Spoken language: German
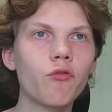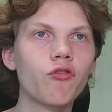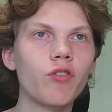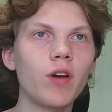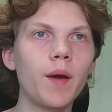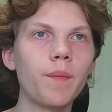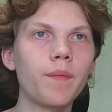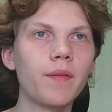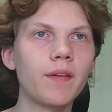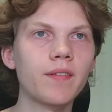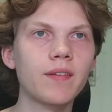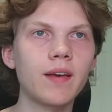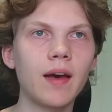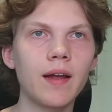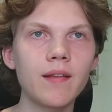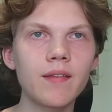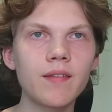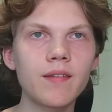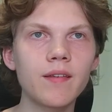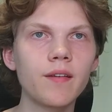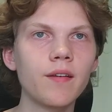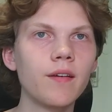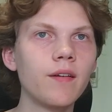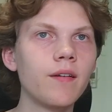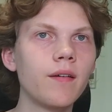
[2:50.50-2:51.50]
beschreibt das
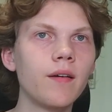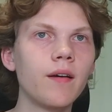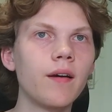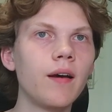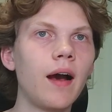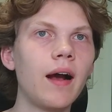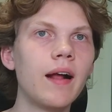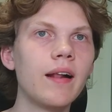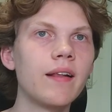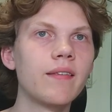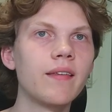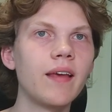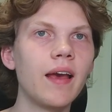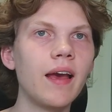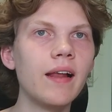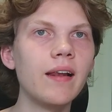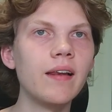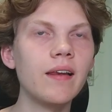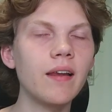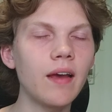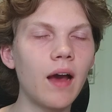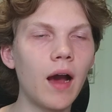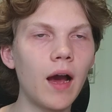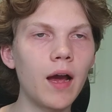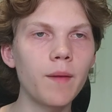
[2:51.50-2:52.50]
Ganze äh, als
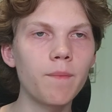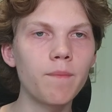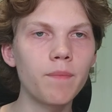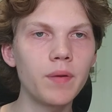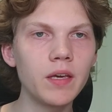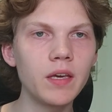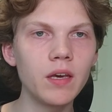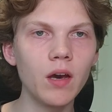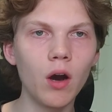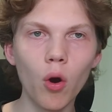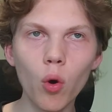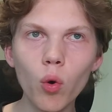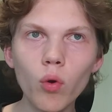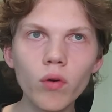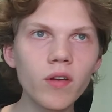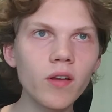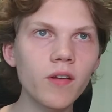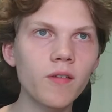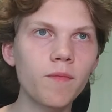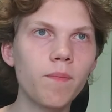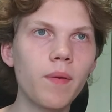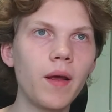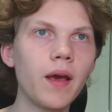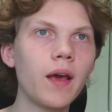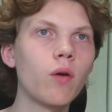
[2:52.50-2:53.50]

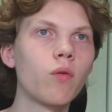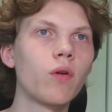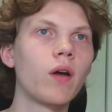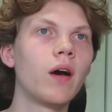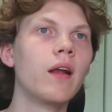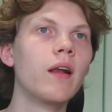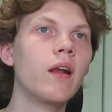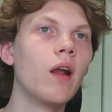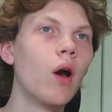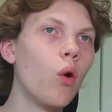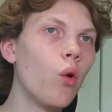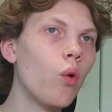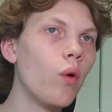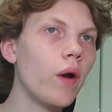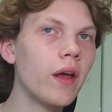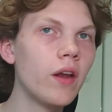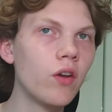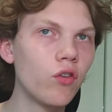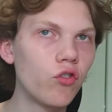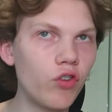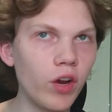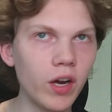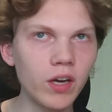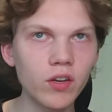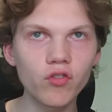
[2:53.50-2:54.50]
LIPO-Display oder Low
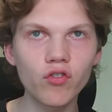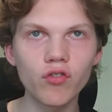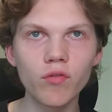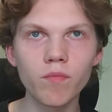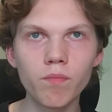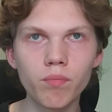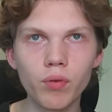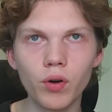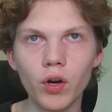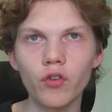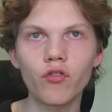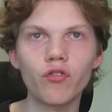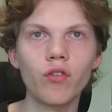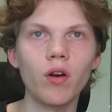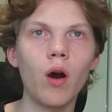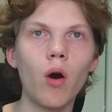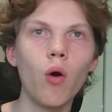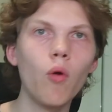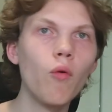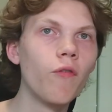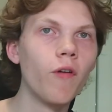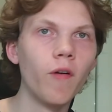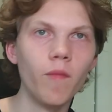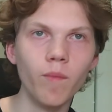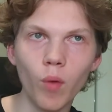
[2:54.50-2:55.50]
Injection Pressure
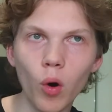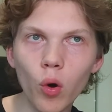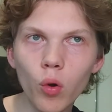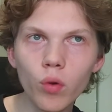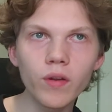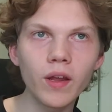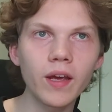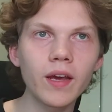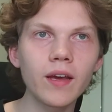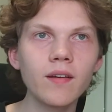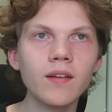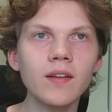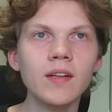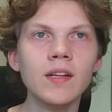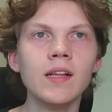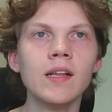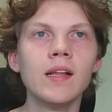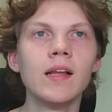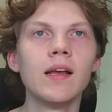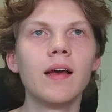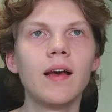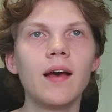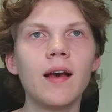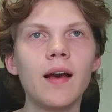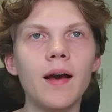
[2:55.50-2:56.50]
Over Molding,
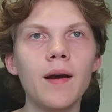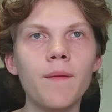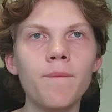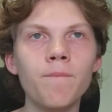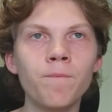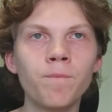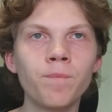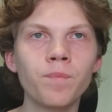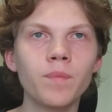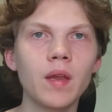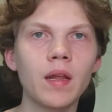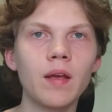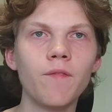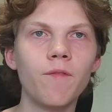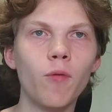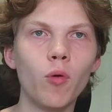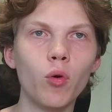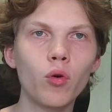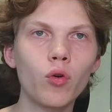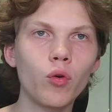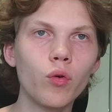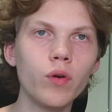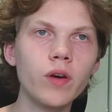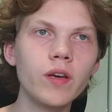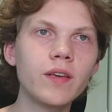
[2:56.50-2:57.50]
ähm,
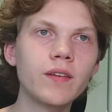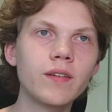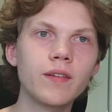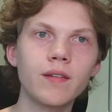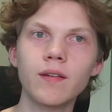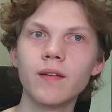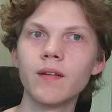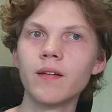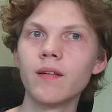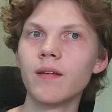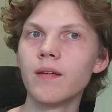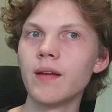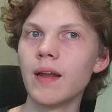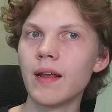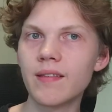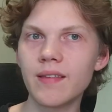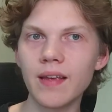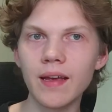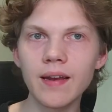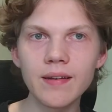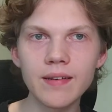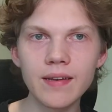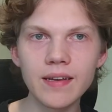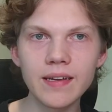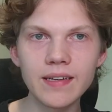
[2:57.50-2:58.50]
wodurch äh,
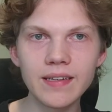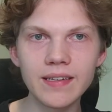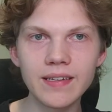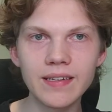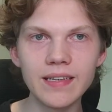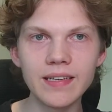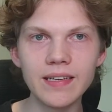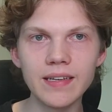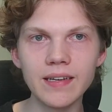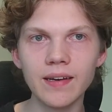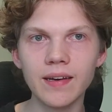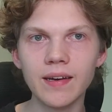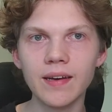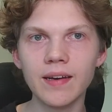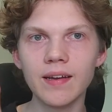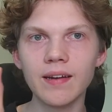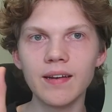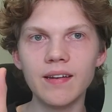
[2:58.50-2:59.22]
letztendlich die